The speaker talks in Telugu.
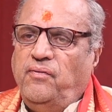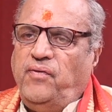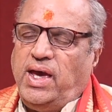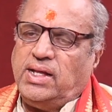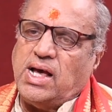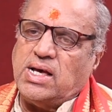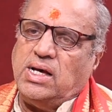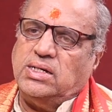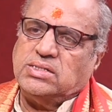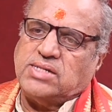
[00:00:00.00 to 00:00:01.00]
వేద
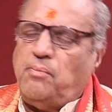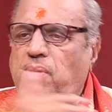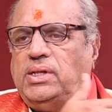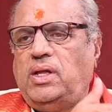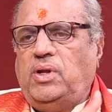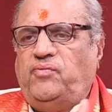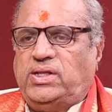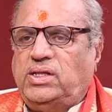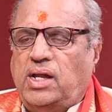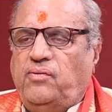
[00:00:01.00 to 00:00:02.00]
సంబంధం
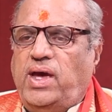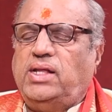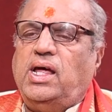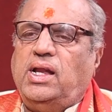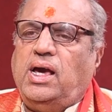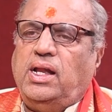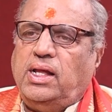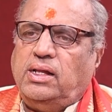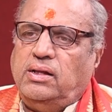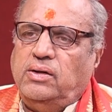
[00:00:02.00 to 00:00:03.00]
విద్య వేద
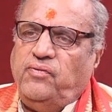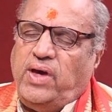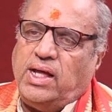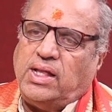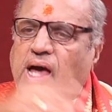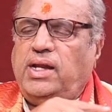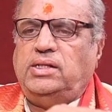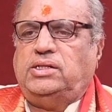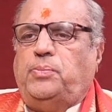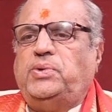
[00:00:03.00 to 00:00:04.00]
అనగానే వేద
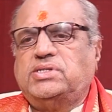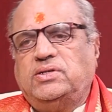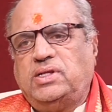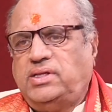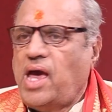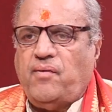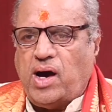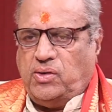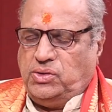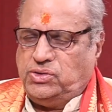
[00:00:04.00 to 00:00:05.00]
అనేది తిప్పించేది దేవ
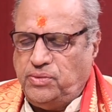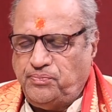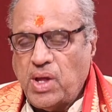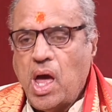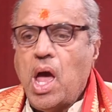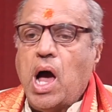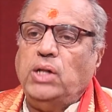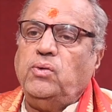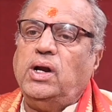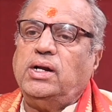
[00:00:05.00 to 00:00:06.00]
ఉంటుంది
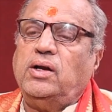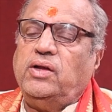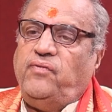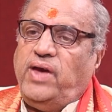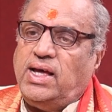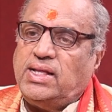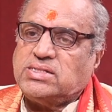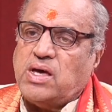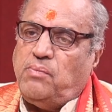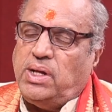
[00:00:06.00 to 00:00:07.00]
అందువల్ల అటువంటి వేద
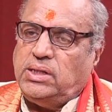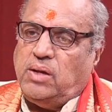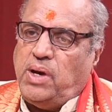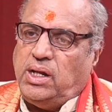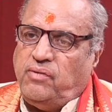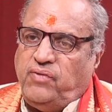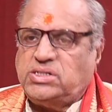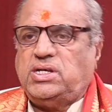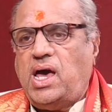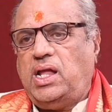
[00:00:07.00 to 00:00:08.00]
సంబంధమైన
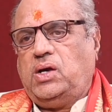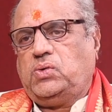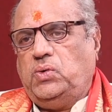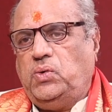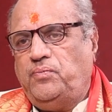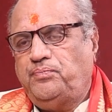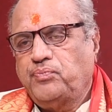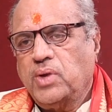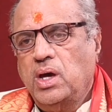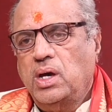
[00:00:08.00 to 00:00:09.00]
విషయాలకు
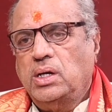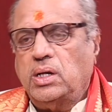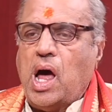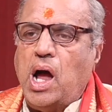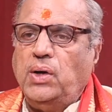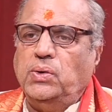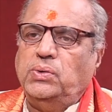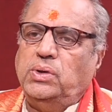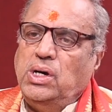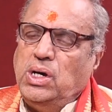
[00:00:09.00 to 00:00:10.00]
నాడు
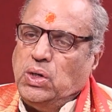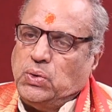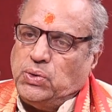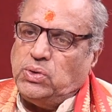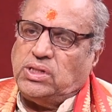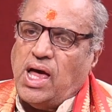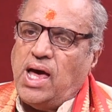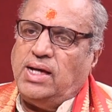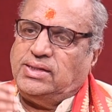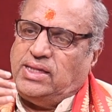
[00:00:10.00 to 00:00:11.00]
కృత
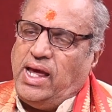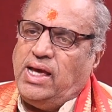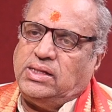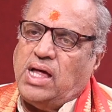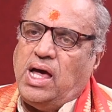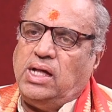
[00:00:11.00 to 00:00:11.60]
త్రేత